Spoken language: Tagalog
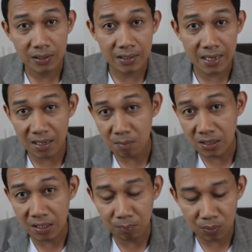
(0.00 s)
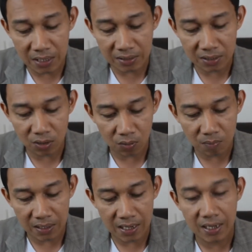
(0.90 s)
gagamitin po natin yung
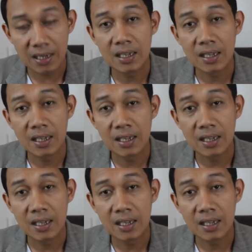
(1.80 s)
mga